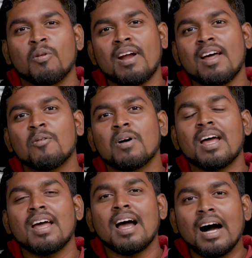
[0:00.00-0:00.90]
ஒரு வேளை அவங்க
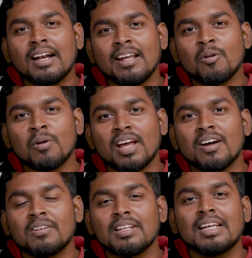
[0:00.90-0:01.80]
ஆர்டர்
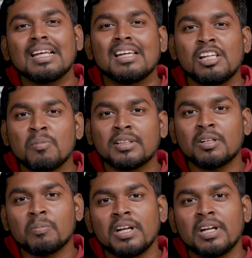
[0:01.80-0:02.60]
ஒன்னையாவது ரீமாஸ்டர்